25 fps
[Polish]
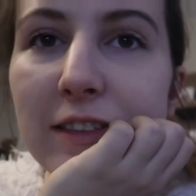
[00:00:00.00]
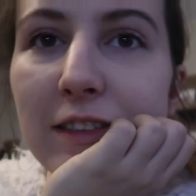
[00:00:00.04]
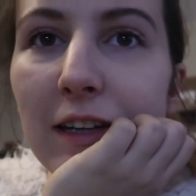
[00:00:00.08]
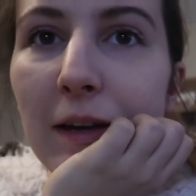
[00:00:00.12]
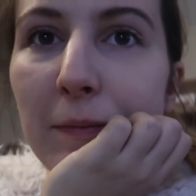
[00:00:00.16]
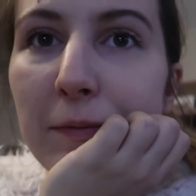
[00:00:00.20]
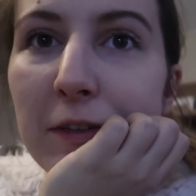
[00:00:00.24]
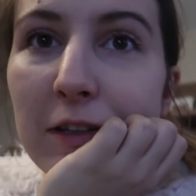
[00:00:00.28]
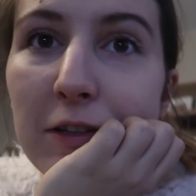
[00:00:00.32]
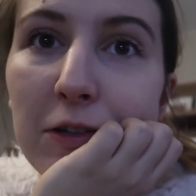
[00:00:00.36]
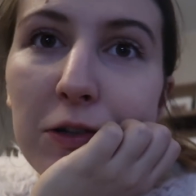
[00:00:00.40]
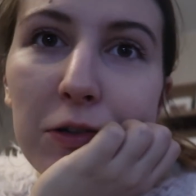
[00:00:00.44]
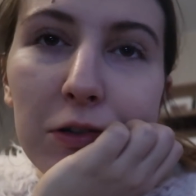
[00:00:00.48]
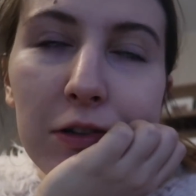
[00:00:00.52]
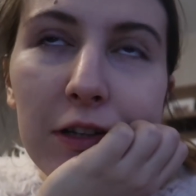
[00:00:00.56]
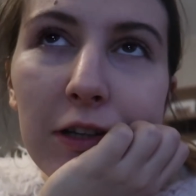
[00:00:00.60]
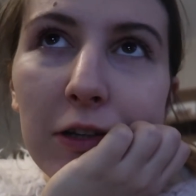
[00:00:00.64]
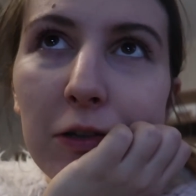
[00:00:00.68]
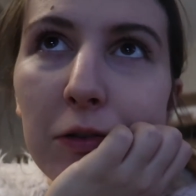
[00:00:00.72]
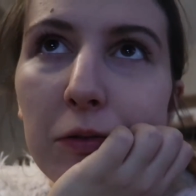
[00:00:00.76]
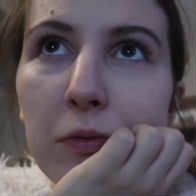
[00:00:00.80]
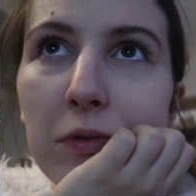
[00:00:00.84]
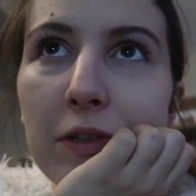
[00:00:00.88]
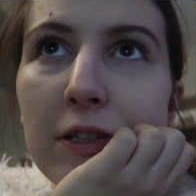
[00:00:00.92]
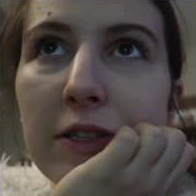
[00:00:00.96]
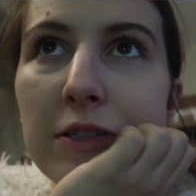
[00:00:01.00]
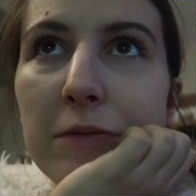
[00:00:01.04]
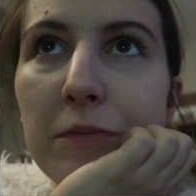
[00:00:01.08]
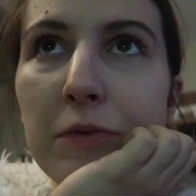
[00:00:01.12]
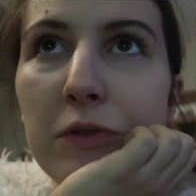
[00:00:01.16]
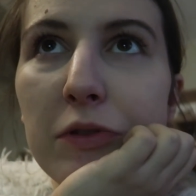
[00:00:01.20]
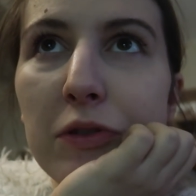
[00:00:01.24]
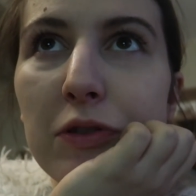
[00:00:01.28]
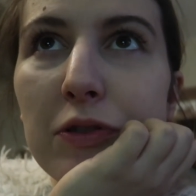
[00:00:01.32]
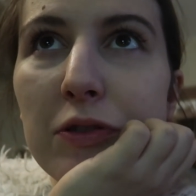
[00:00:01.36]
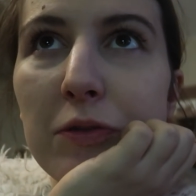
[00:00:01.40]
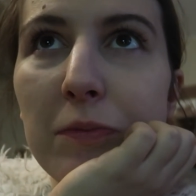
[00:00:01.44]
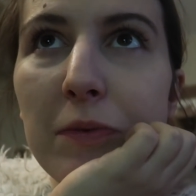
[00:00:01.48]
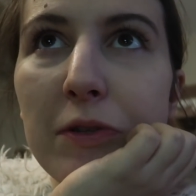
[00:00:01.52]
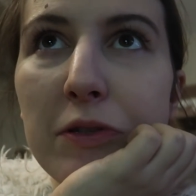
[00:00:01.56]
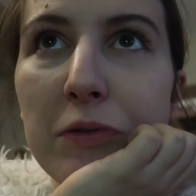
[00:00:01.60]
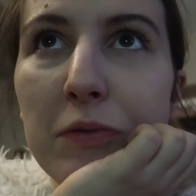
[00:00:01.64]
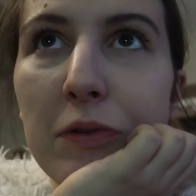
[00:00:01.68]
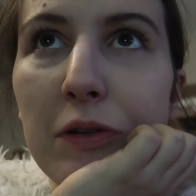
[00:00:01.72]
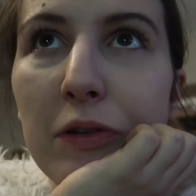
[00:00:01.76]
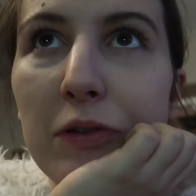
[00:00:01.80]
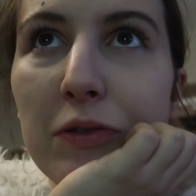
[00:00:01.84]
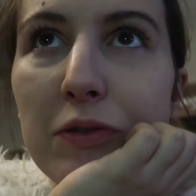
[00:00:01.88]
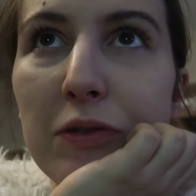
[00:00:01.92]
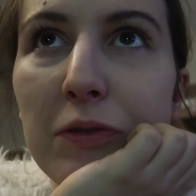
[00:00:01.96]
chciałam tak, o tak ogólnie, żeby ktoś
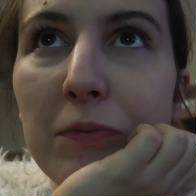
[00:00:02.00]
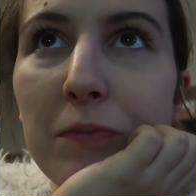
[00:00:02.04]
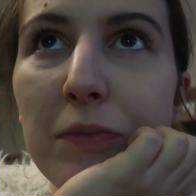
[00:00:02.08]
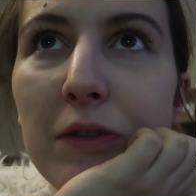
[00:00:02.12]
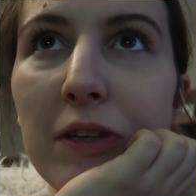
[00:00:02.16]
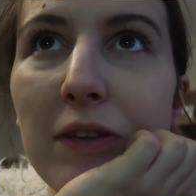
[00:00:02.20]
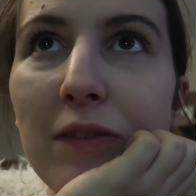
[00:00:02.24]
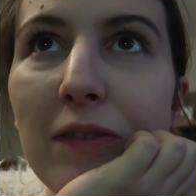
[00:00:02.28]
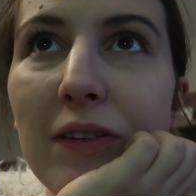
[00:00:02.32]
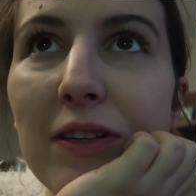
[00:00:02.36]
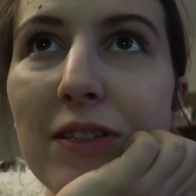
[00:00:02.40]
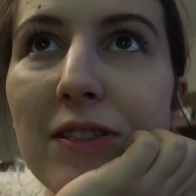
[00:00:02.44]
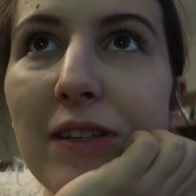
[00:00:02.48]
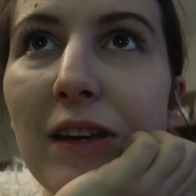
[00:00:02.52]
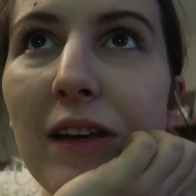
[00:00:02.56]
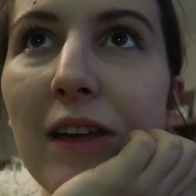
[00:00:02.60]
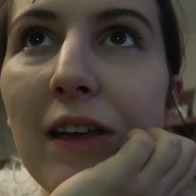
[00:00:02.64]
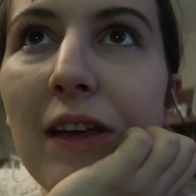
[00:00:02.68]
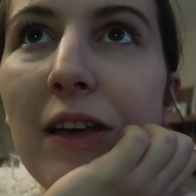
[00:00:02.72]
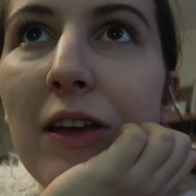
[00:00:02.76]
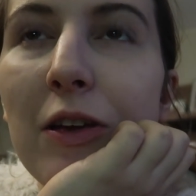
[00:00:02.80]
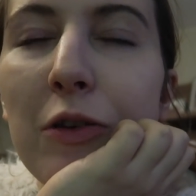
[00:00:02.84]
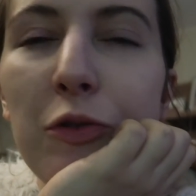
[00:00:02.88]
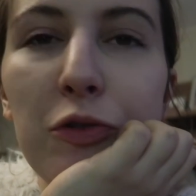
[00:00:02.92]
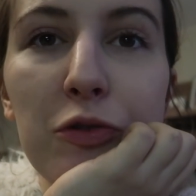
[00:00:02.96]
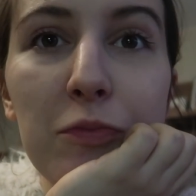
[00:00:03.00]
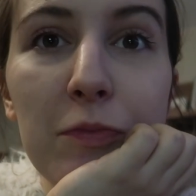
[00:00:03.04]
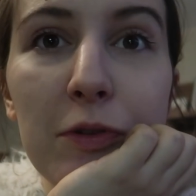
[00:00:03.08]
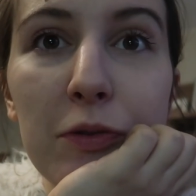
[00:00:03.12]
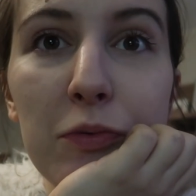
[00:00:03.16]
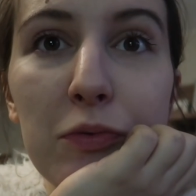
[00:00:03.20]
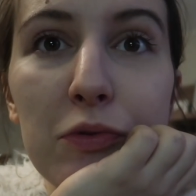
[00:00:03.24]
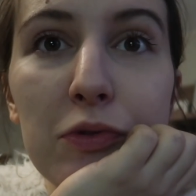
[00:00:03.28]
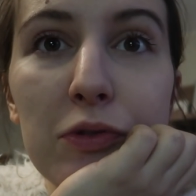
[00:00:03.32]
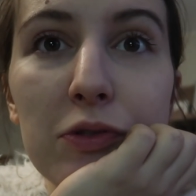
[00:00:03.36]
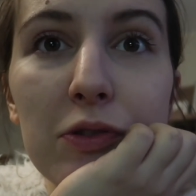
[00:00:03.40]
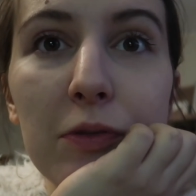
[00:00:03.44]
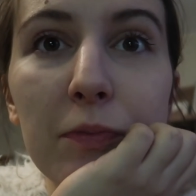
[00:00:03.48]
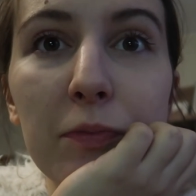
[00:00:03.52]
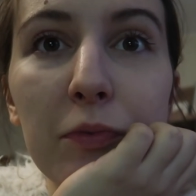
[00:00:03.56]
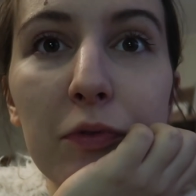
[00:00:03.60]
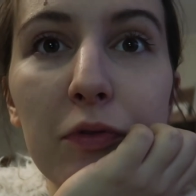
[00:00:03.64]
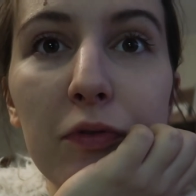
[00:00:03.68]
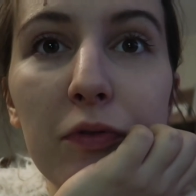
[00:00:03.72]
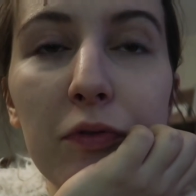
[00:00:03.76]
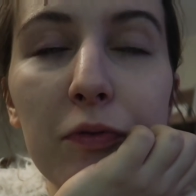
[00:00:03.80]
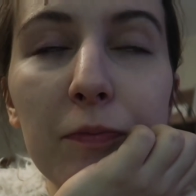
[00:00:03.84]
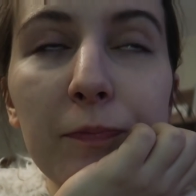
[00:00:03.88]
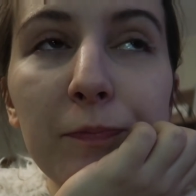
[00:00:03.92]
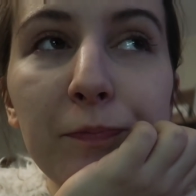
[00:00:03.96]
zobaczył jego ząbki, wiecie. Już ma dużo
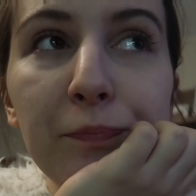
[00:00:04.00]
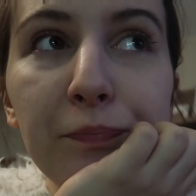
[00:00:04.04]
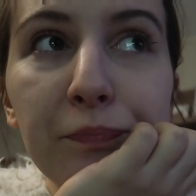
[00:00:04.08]
ząbków,